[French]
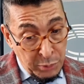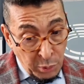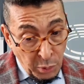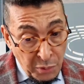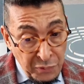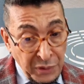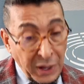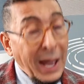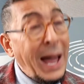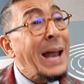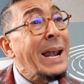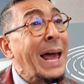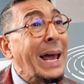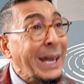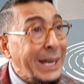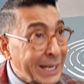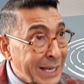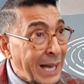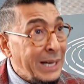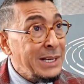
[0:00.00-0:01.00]
plus on verra
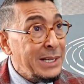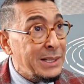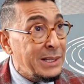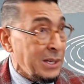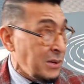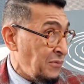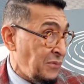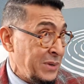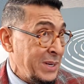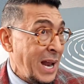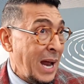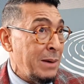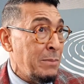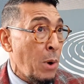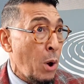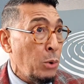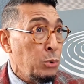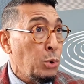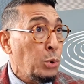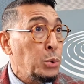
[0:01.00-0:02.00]
la réalité
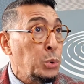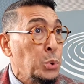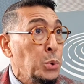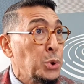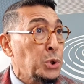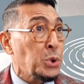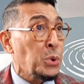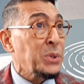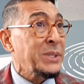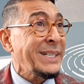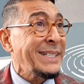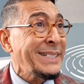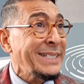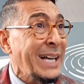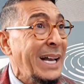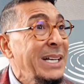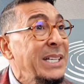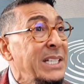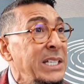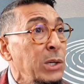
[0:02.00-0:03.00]
finalement de toutes ceux et
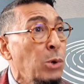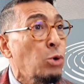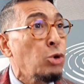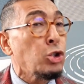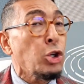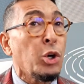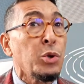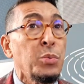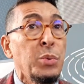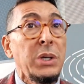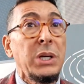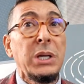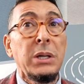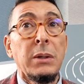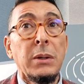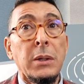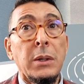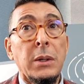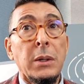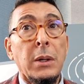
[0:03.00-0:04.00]
qui
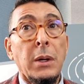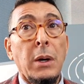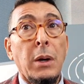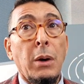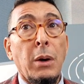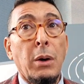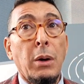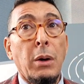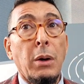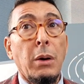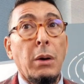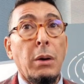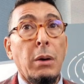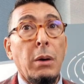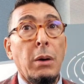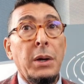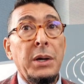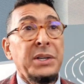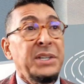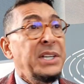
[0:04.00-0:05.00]
aujourd'hui euh,
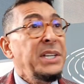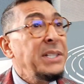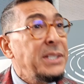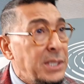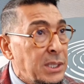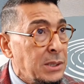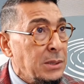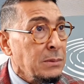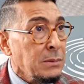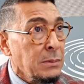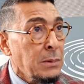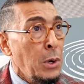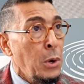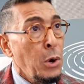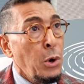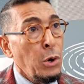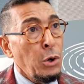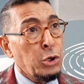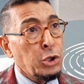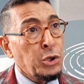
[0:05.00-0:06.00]
quittent,
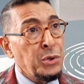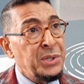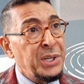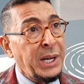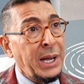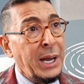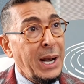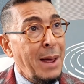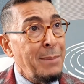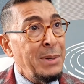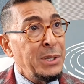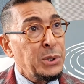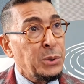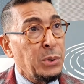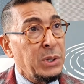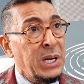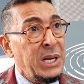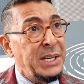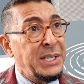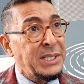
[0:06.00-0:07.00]
je dirais, la
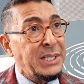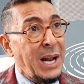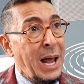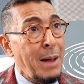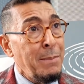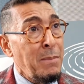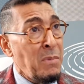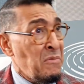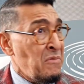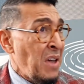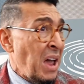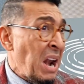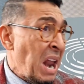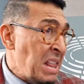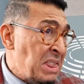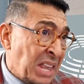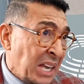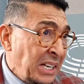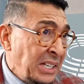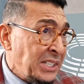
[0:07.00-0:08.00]
maison de l'islam vers
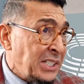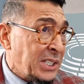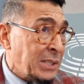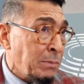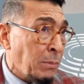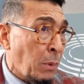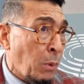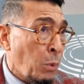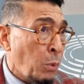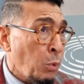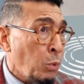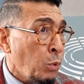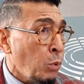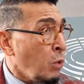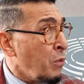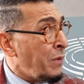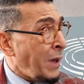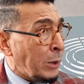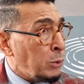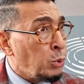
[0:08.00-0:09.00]
l'athéisme
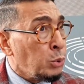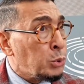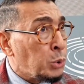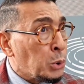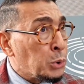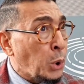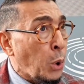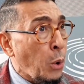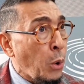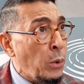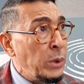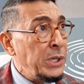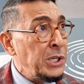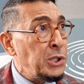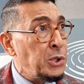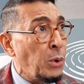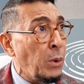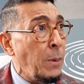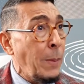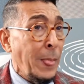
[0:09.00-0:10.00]
ou vers toute autre
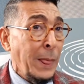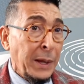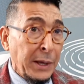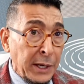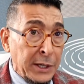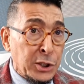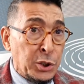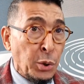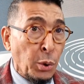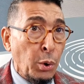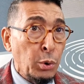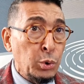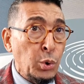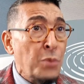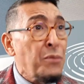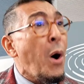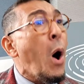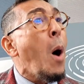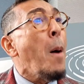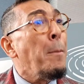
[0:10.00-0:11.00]
religion et se
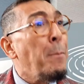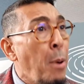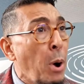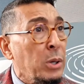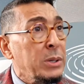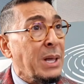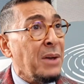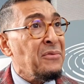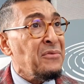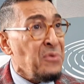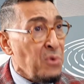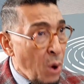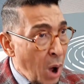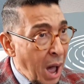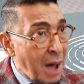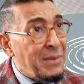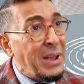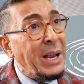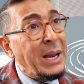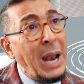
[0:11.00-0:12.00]
retrouvent en
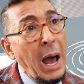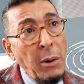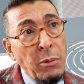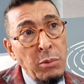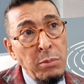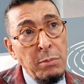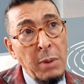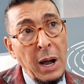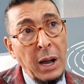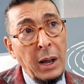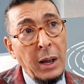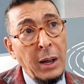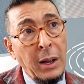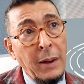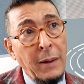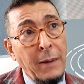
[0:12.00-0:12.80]
porte-à-faux avec la Oumma.